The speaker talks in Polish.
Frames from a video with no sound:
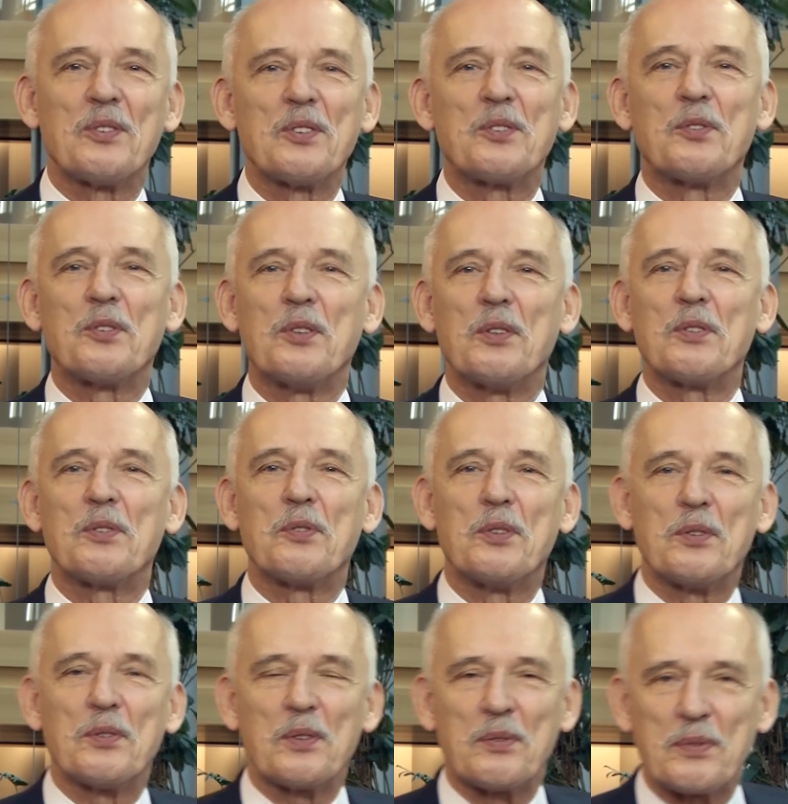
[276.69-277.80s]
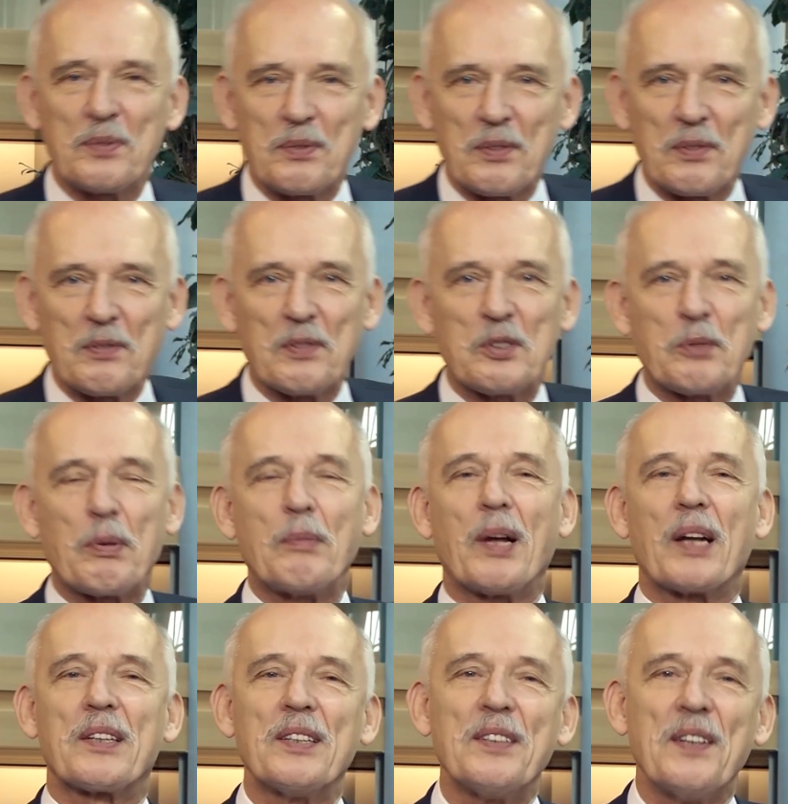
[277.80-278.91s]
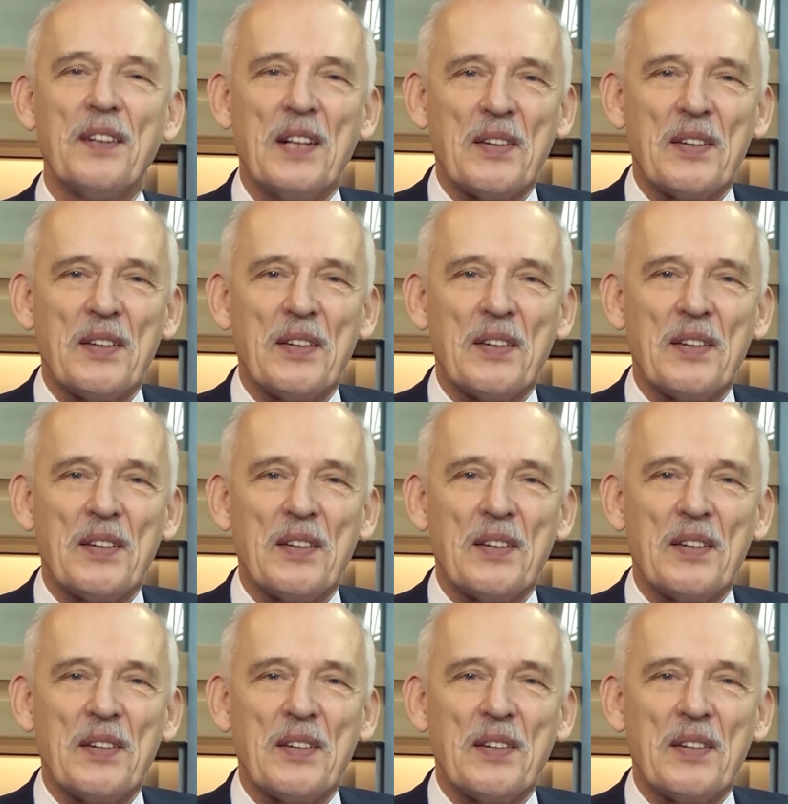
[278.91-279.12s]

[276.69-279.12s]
swój, swój mm, supermarket.